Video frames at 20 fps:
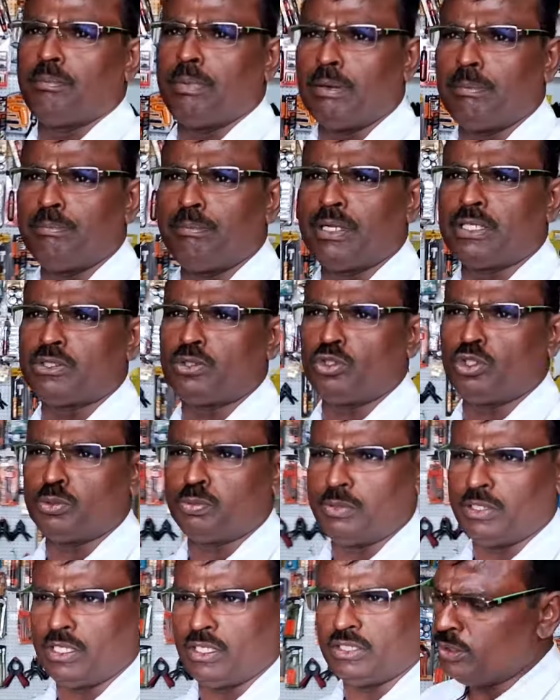ப்ளம்பர்ஸ்
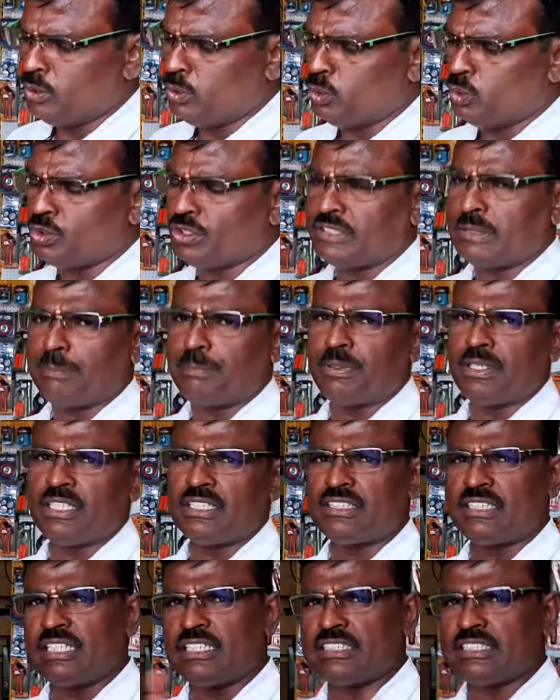யூஸ் பண்ணாங்க இது டூ ஸ்டெப்
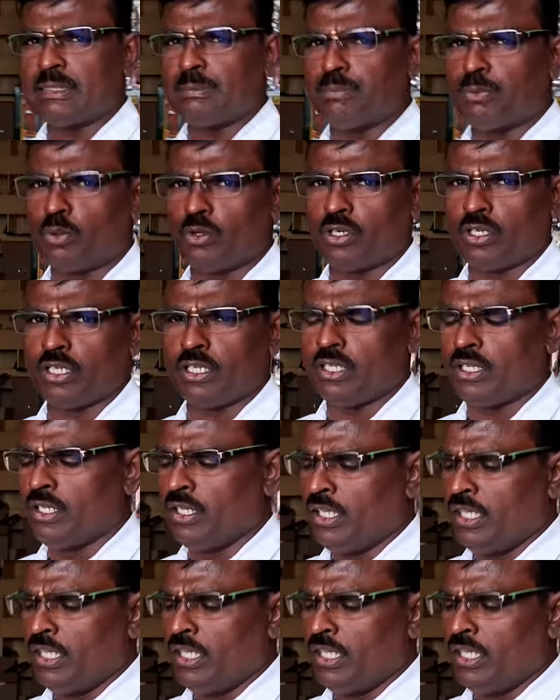இருக்குது த்ரீ ஸ்டெப்பும் இருக்குங்க